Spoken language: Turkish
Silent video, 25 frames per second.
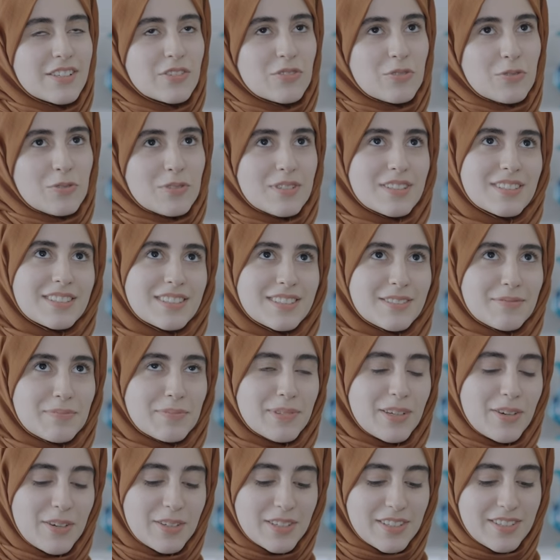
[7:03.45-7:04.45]
Sonra
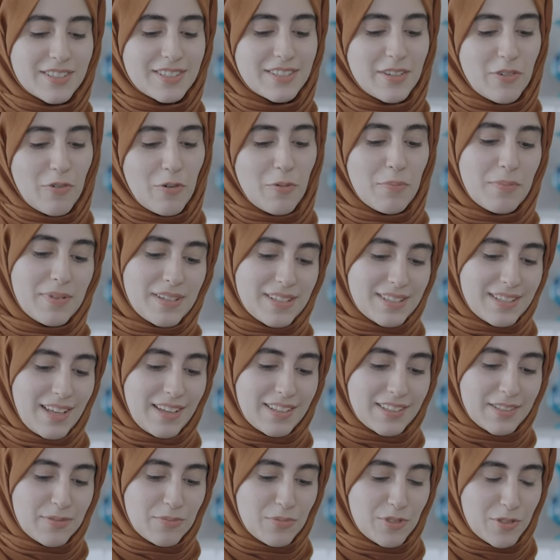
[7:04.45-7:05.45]
sırtımda işte 15
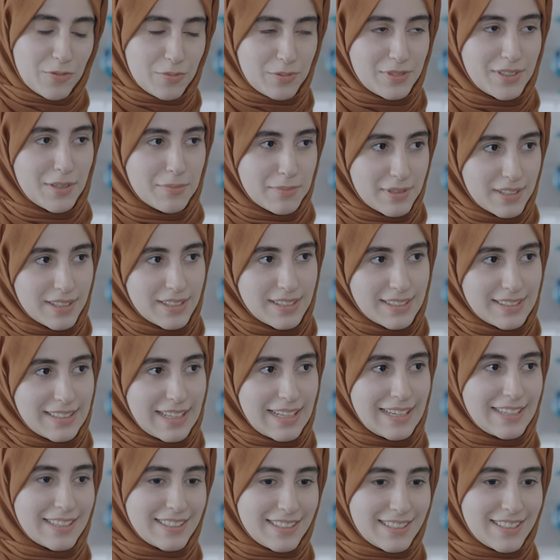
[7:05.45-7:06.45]
santim çapında bir
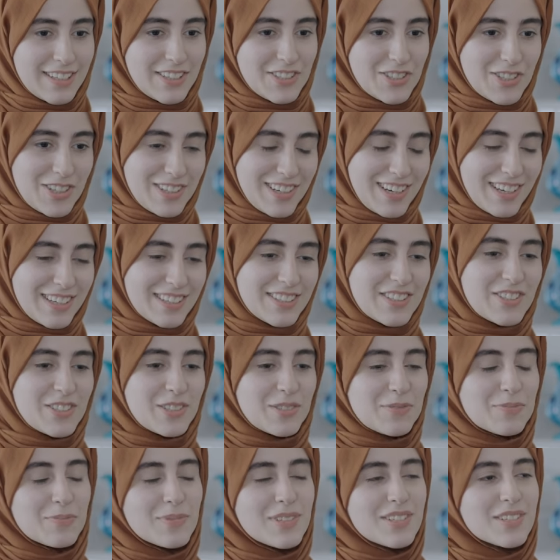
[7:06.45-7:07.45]
delik açarak
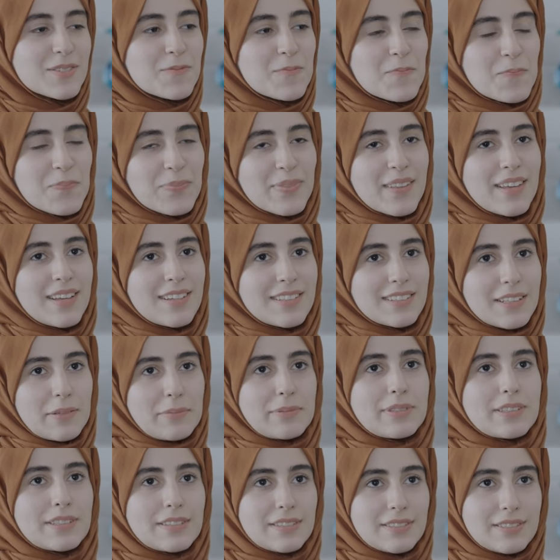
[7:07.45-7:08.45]
çıkmış.
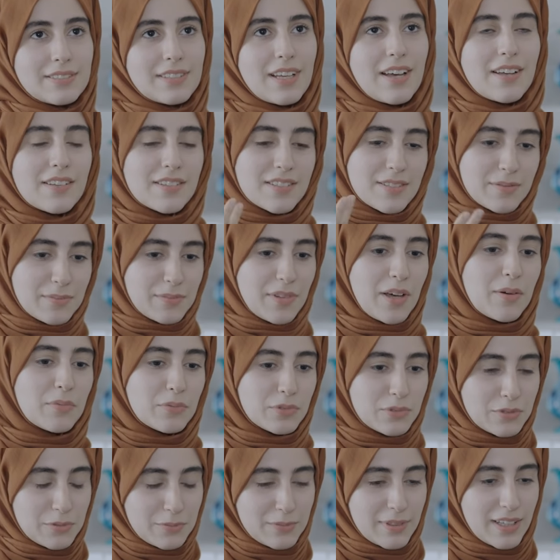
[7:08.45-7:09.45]
Tabii
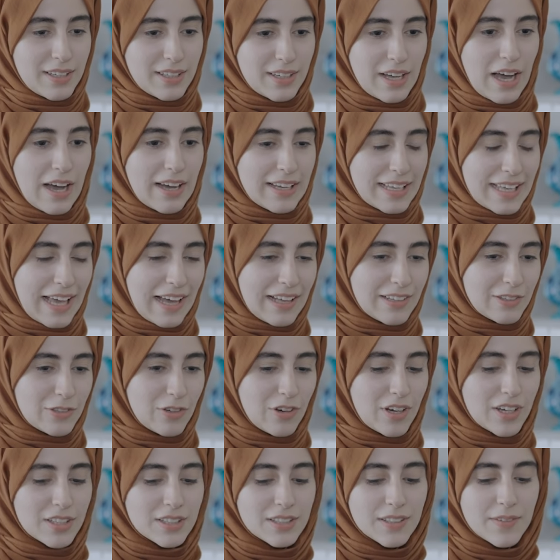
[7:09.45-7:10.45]
ağzımdan burnumdan kan
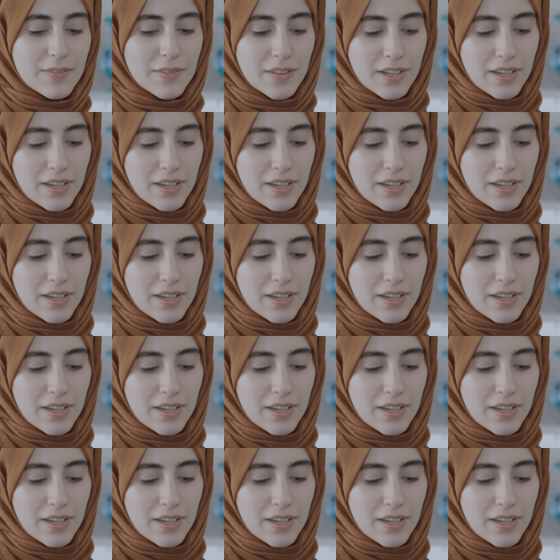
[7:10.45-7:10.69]
geldi o an.